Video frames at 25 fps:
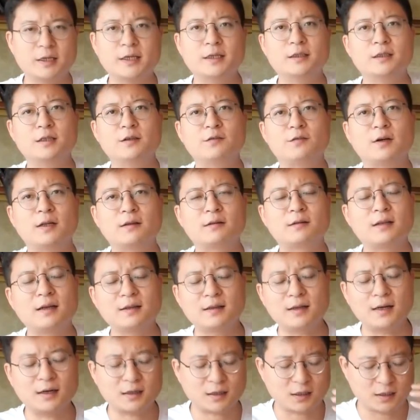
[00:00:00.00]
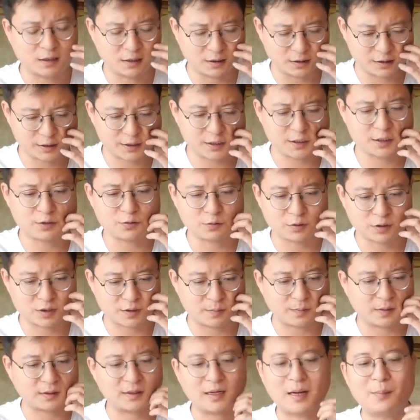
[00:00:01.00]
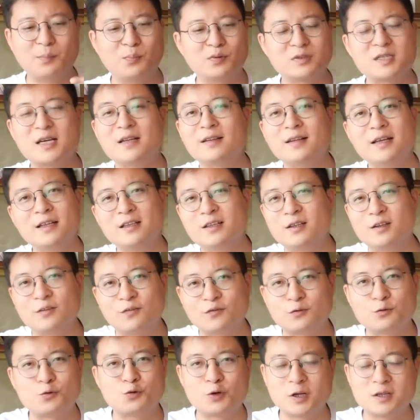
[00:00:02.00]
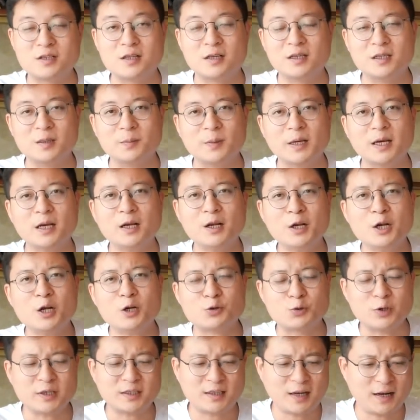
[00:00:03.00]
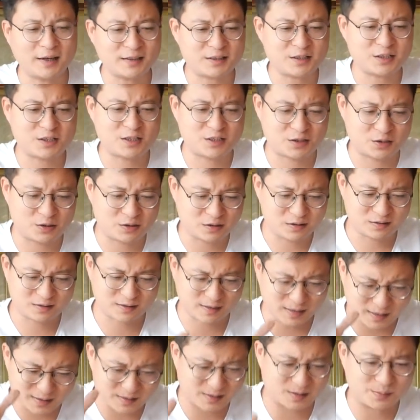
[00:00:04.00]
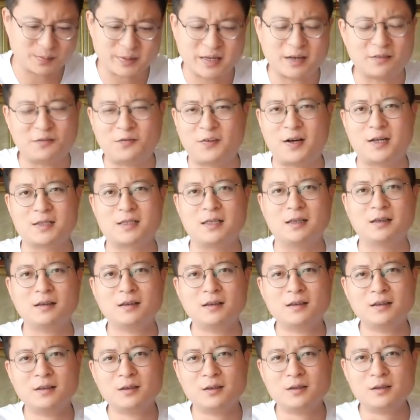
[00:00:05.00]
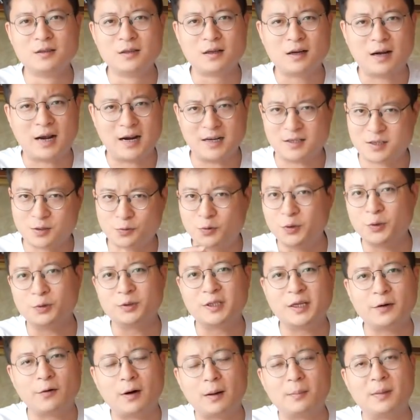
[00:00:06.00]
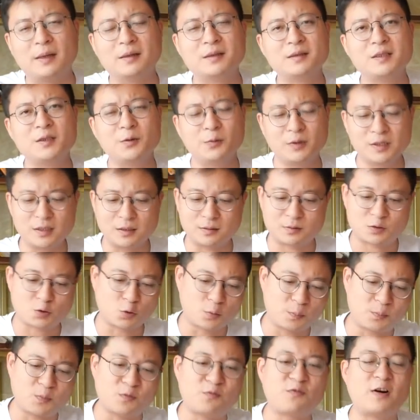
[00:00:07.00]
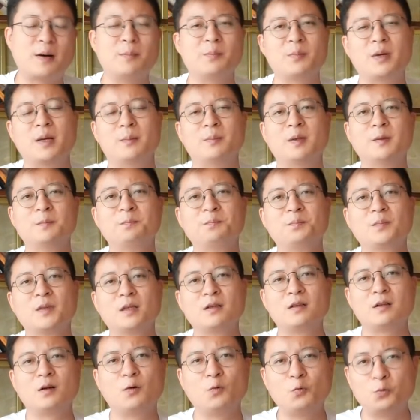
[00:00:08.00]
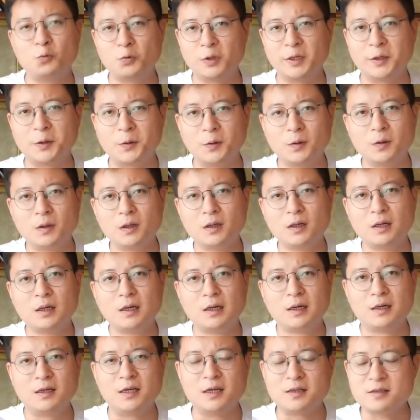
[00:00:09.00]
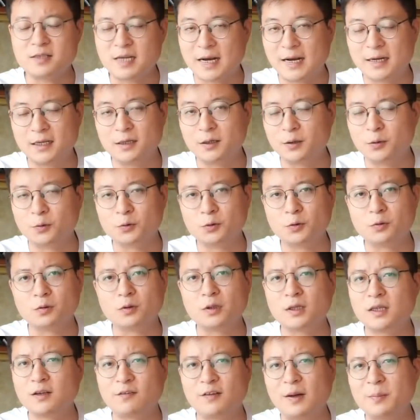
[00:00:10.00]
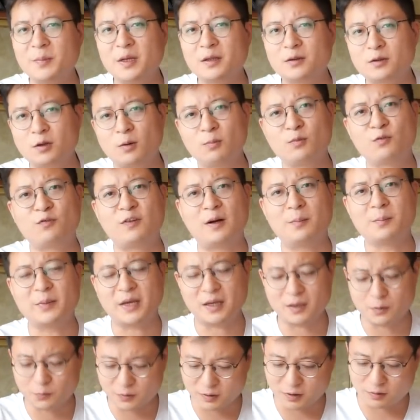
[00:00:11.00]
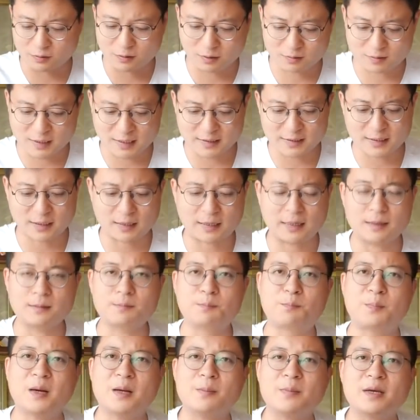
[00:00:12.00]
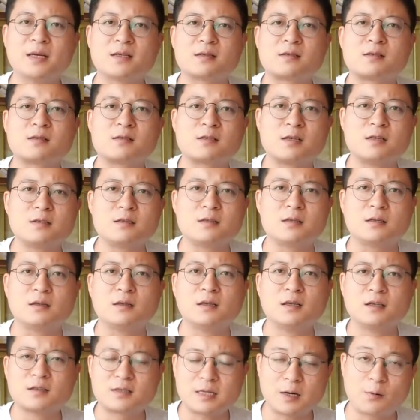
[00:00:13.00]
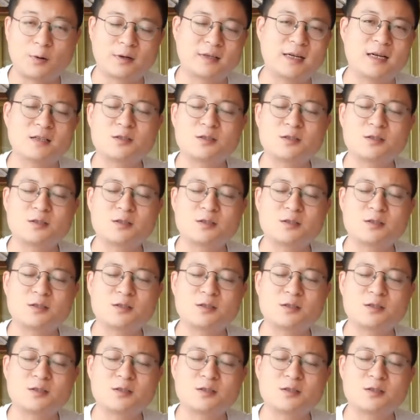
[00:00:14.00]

的一个地方，但它可惜就是什么，它不在内地的圈层里面，所以它再怎么样发展，还是会有天花板，因为你就不方便嘛，你的物流。人才的流动，各方面都不方便，因为你到湛江来，北面是深圳，再往